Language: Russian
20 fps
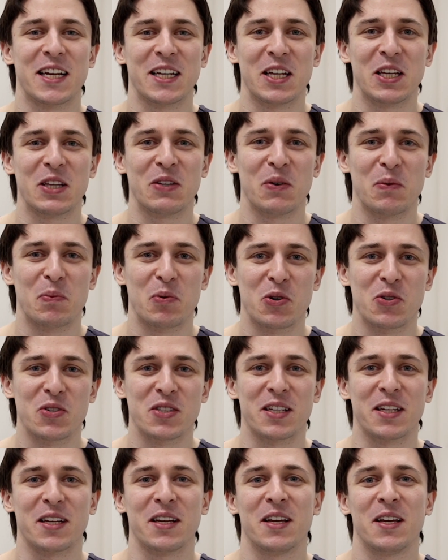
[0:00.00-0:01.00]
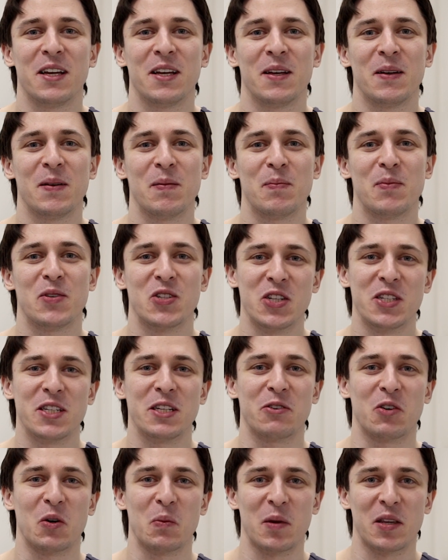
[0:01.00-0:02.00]
какие-то вопросы,
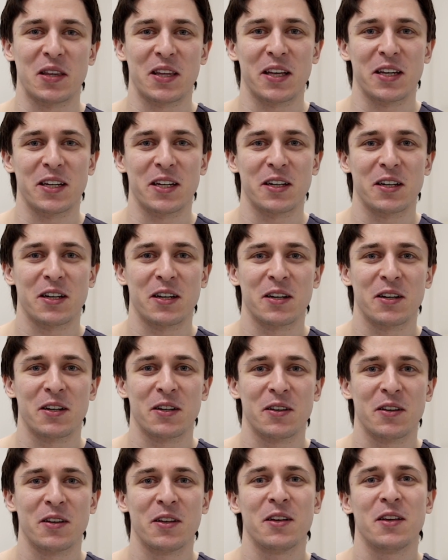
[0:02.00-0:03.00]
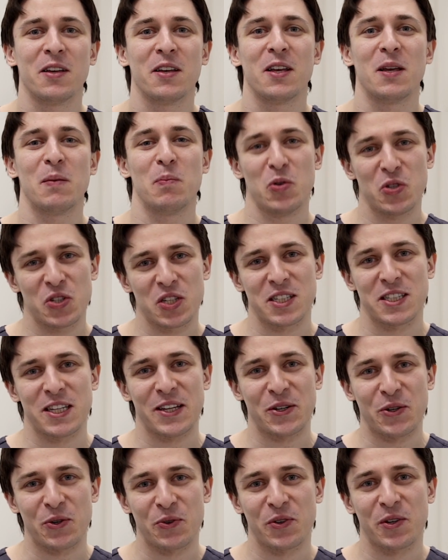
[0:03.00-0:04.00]
пишите их в комментариях. И будьте
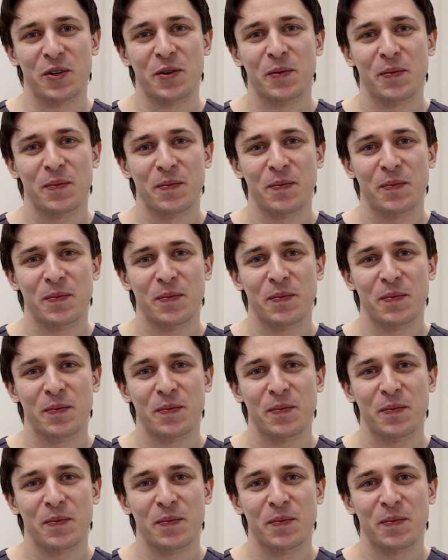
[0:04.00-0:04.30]
здоровы!